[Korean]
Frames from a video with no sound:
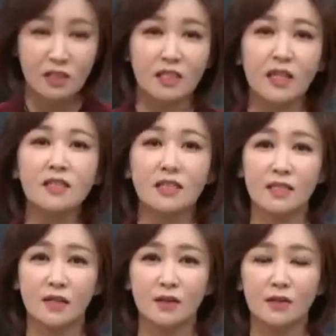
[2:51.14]

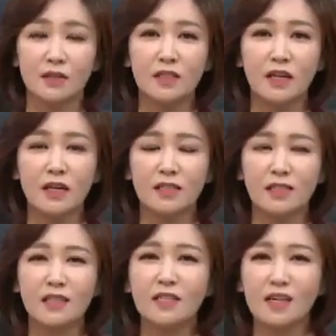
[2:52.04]
진행자세요. 근데
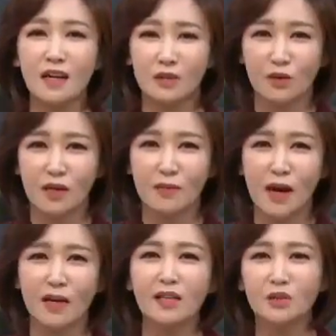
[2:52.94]
진행자가 이렇게
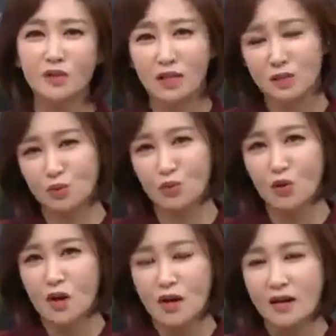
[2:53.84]
방향성을 가지고
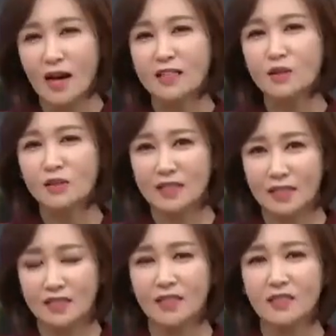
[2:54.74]
가는 것
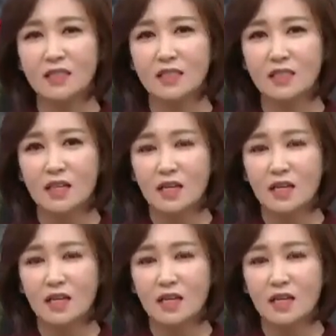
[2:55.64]
자체는